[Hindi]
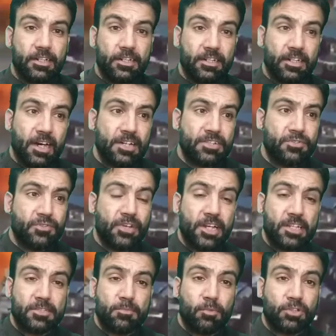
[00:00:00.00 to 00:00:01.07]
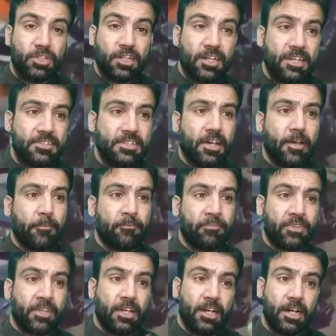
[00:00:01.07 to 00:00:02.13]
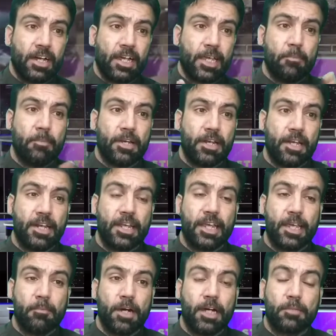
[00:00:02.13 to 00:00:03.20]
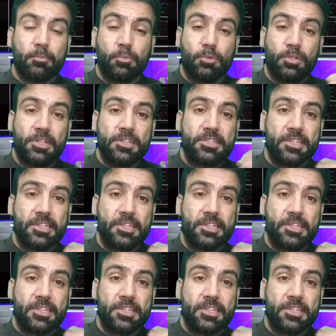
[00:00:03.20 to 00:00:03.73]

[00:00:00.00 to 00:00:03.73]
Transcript: लार्स वेलेस मुतनाज़ा हाके बनाने के बाद पुलिस